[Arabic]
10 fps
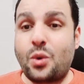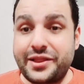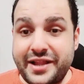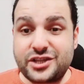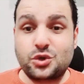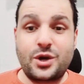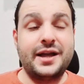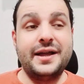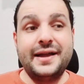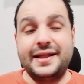
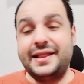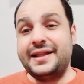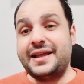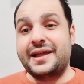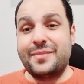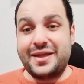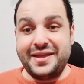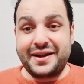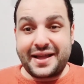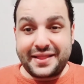والنشوة لدى
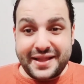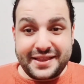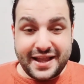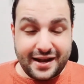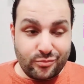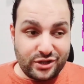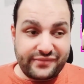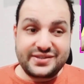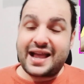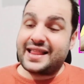جماهير النادي
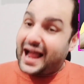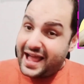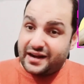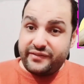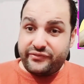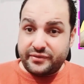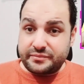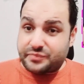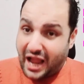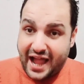المنافس أنا عارف
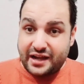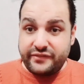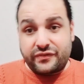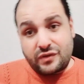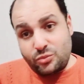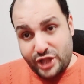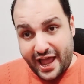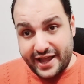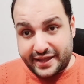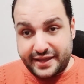عارف
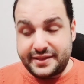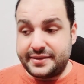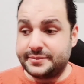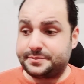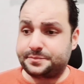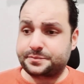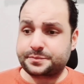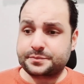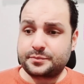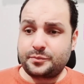ومتأكد
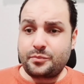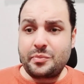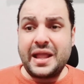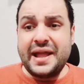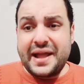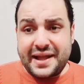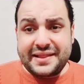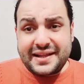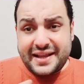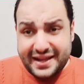
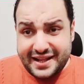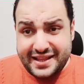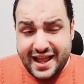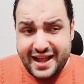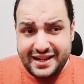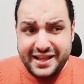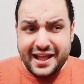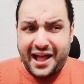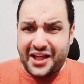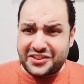إن أنا كنادي أهلي
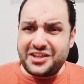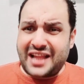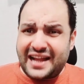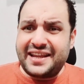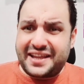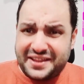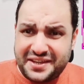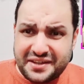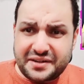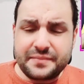حطيت عليك
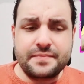كتير